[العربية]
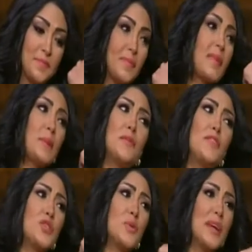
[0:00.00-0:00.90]
صعب
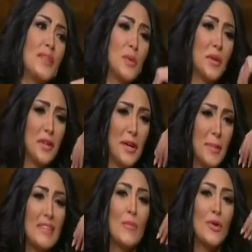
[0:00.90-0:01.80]
مفيش قوي وقت مفيش والله
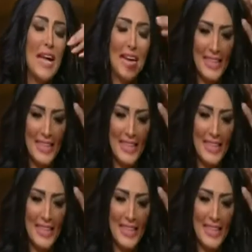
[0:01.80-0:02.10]
وقت. بس طب قولي اخر